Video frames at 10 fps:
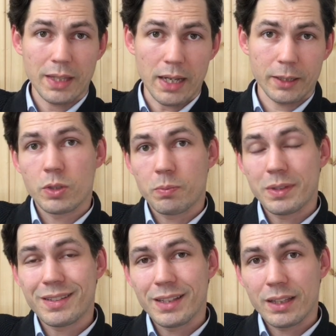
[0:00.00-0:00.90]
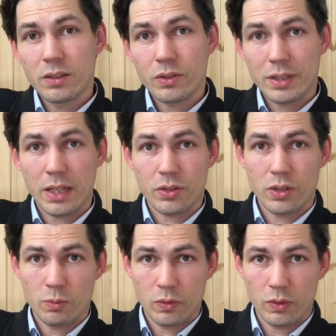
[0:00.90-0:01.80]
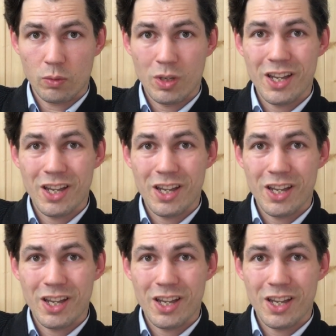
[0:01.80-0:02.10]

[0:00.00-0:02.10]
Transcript: Tak, przepisy jednoznacznie mówią,